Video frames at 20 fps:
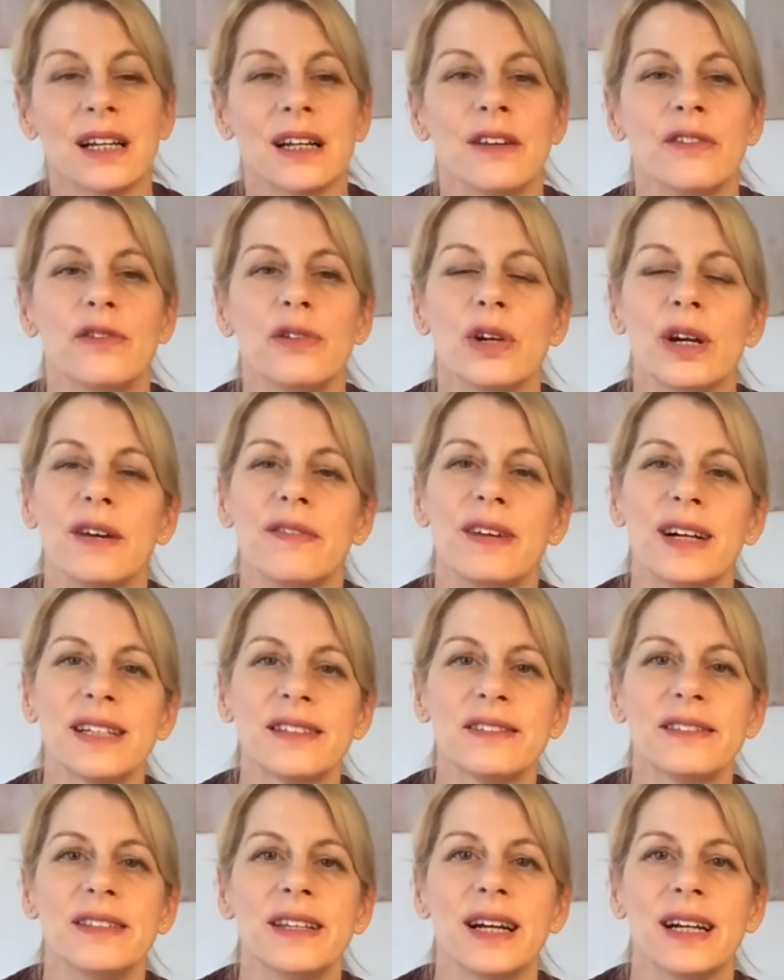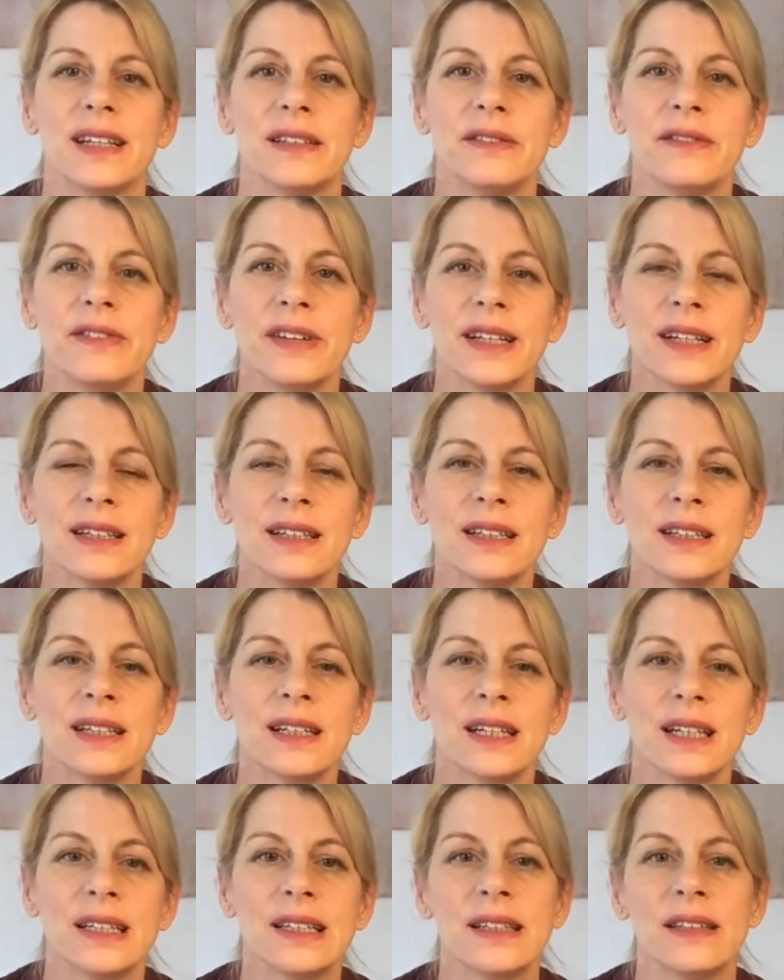Für erwachsene Anfänger
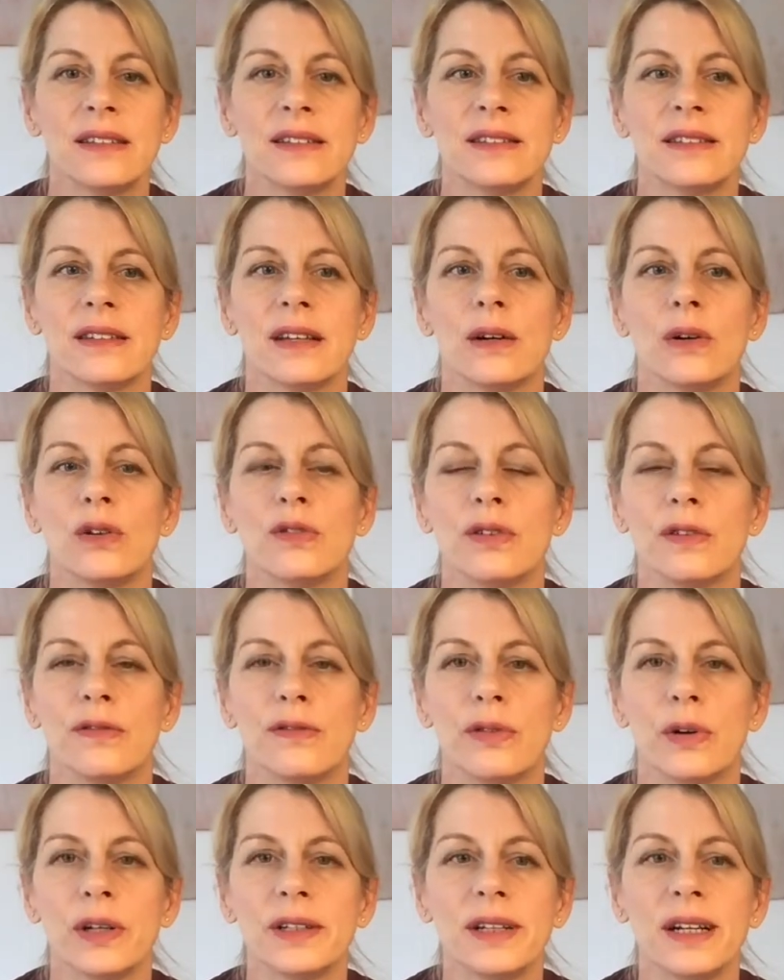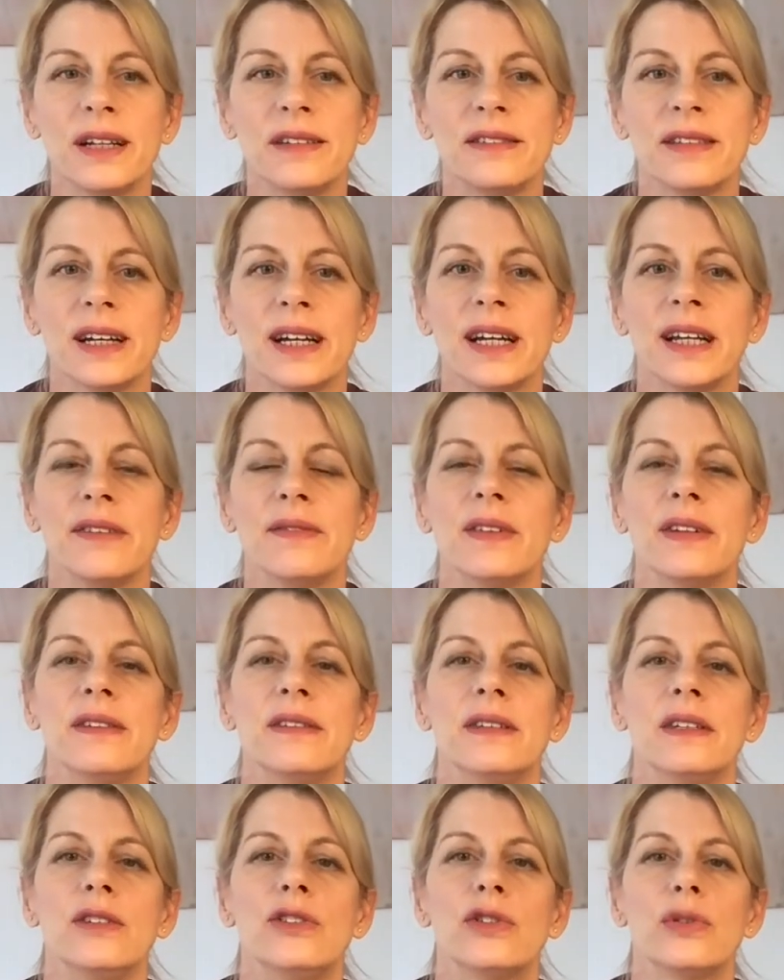kann es auch vom Vorteil sein, wenn
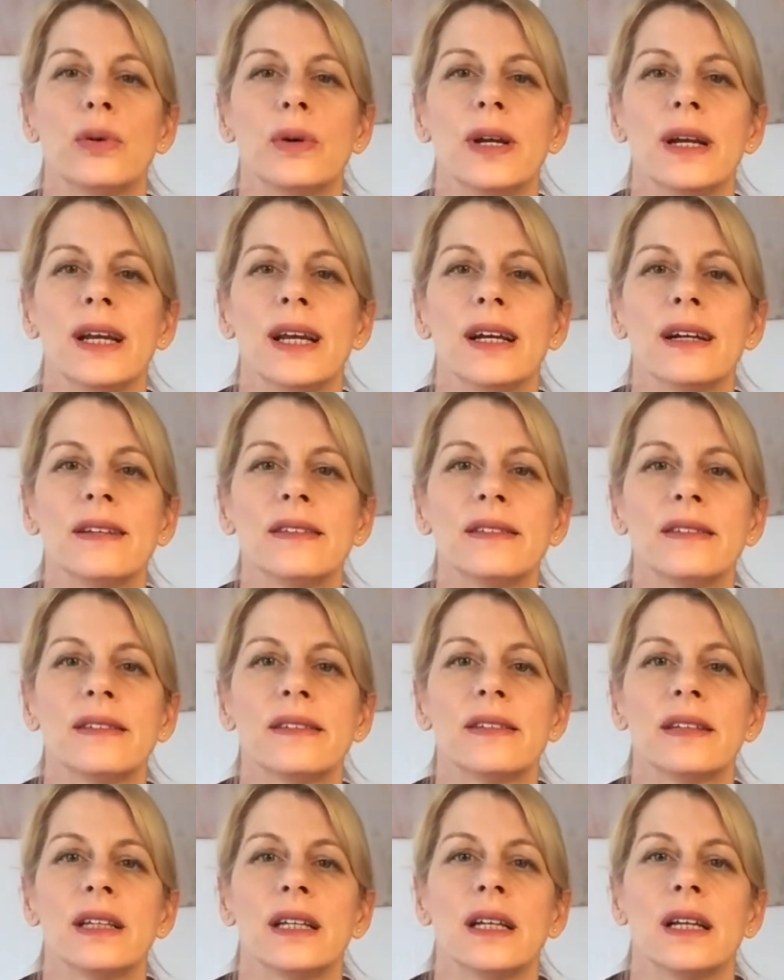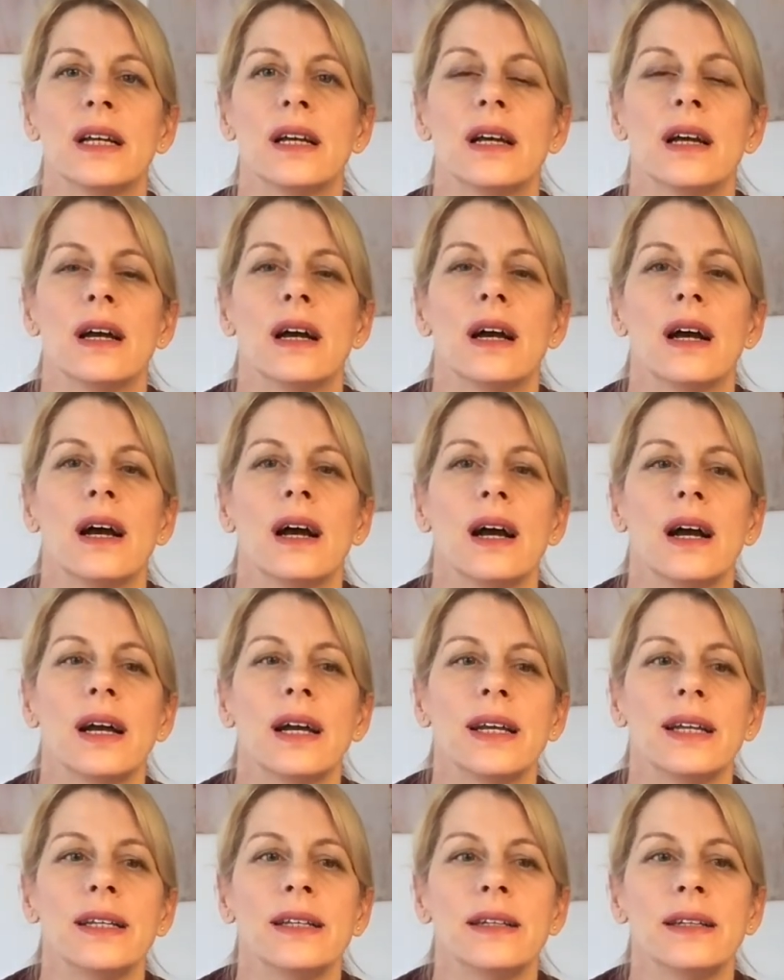sie zuerst
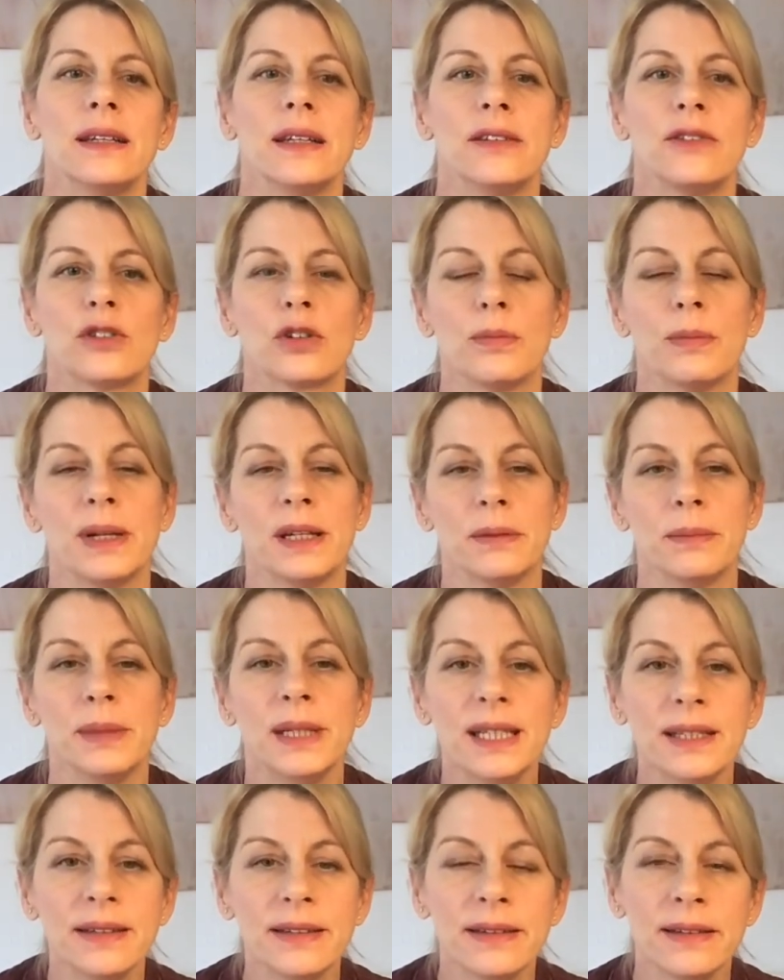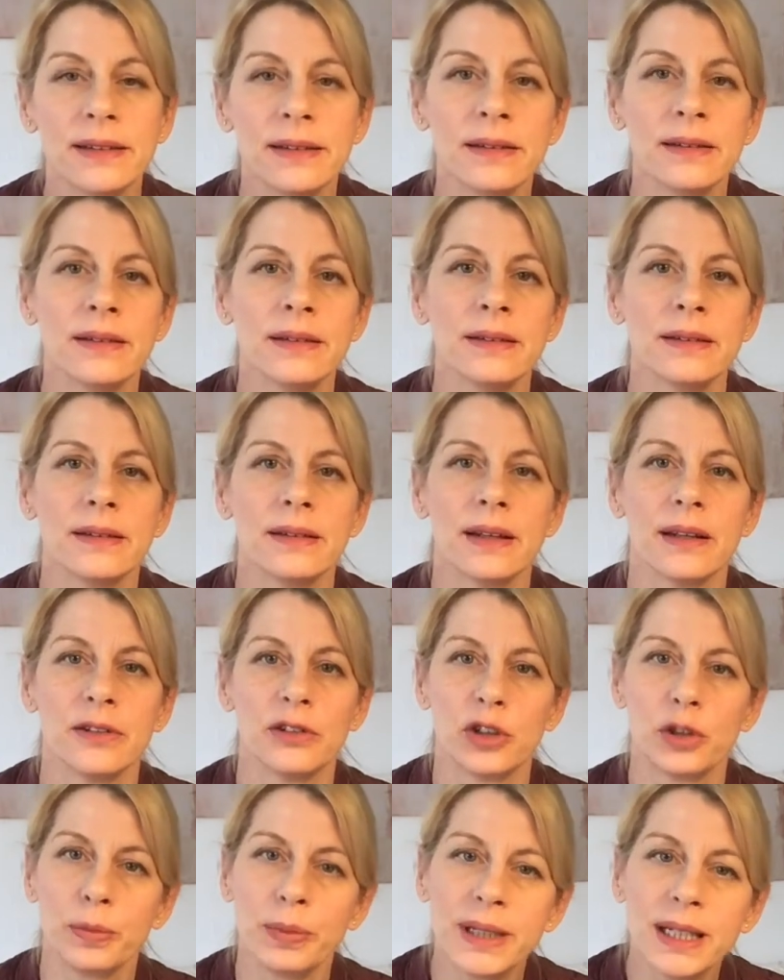ein Instrument mieten, es
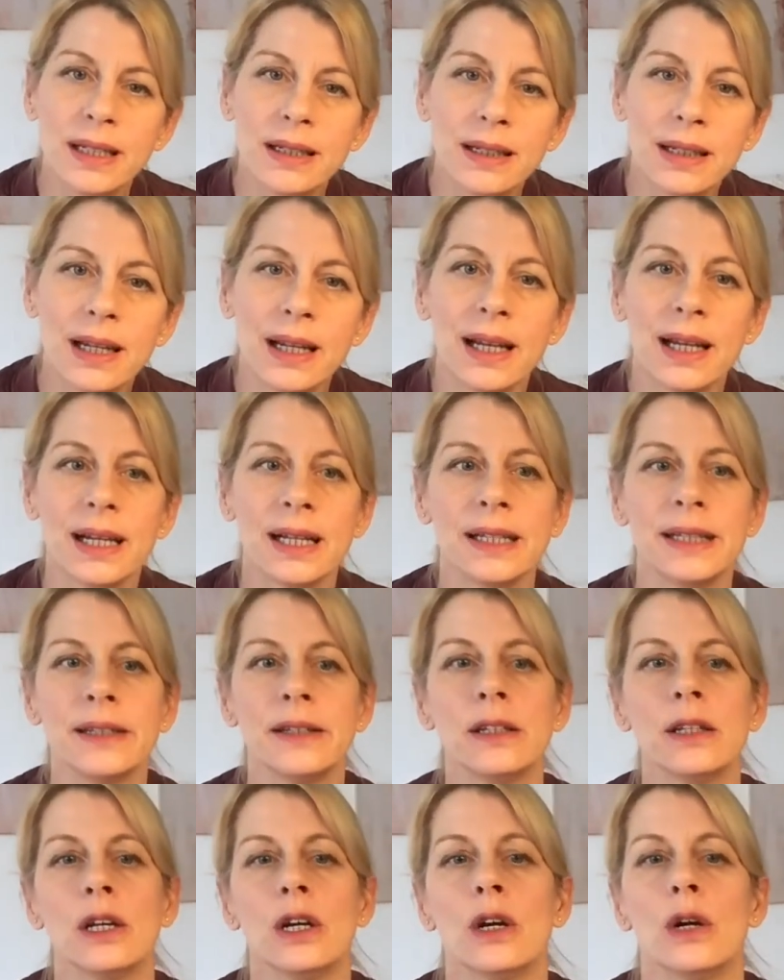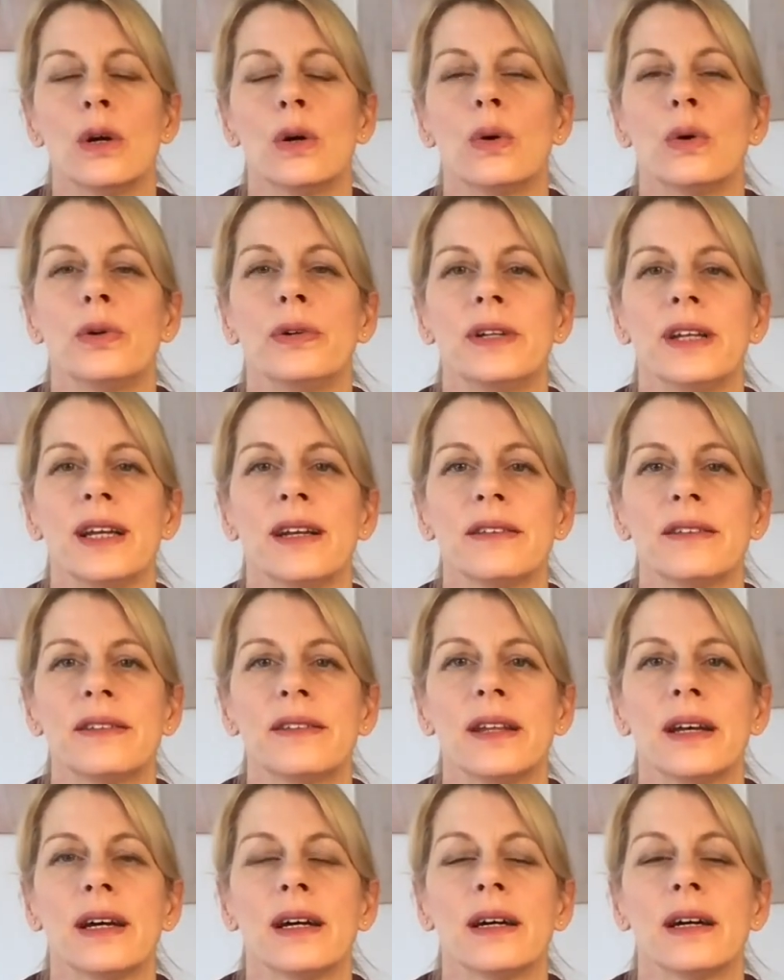spielen lernen und erst
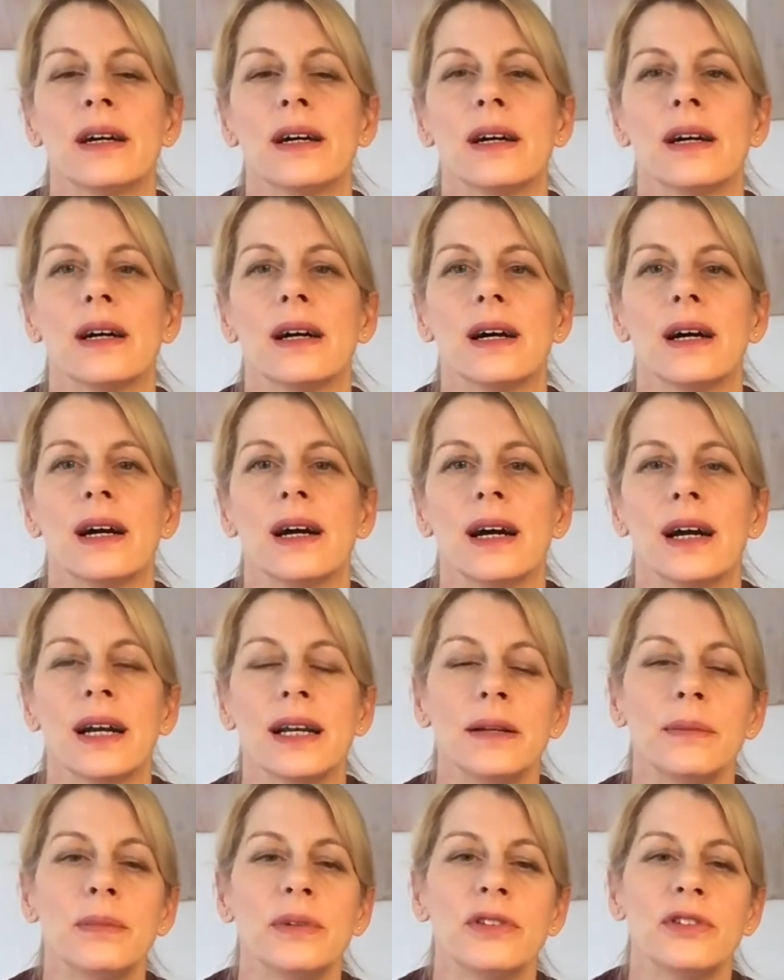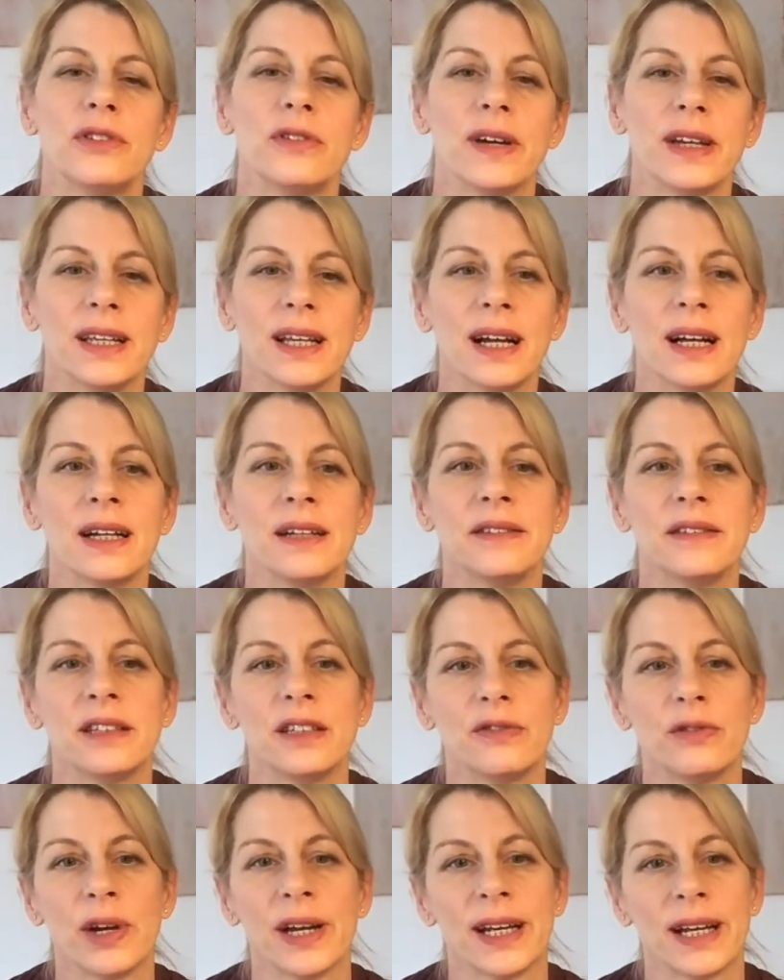nach ein bis zwei Jahren sich
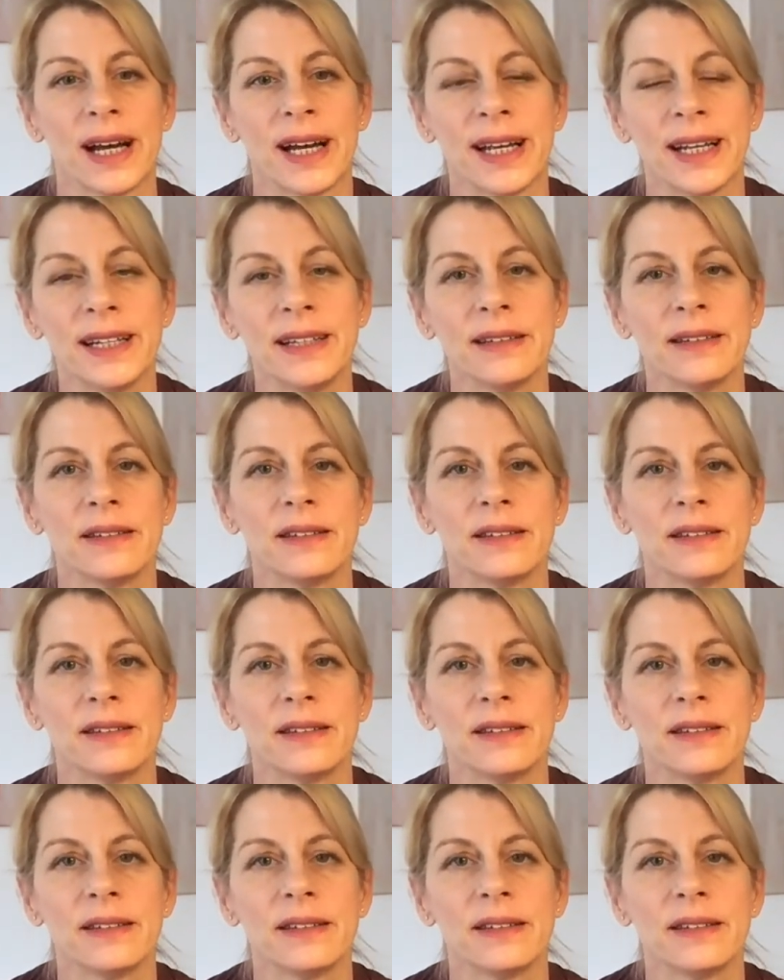für ein eigenes